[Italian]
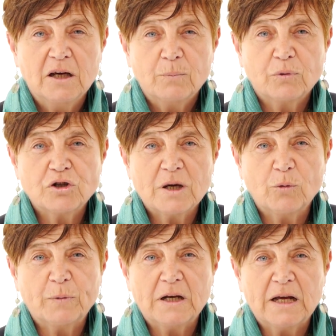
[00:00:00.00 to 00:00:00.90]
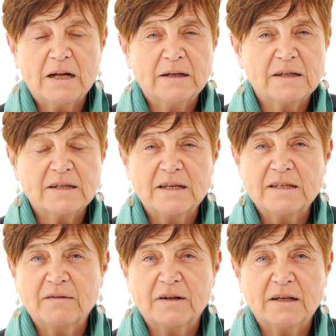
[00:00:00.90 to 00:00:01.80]
possiamo parlarne
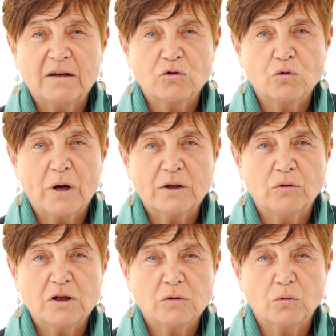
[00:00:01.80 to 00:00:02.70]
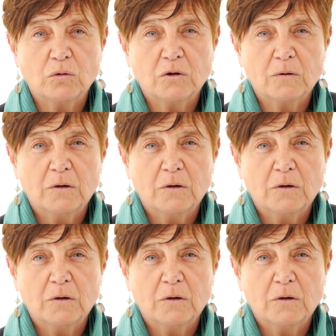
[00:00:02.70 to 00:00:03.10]
senza averne lo sguardo distrutto.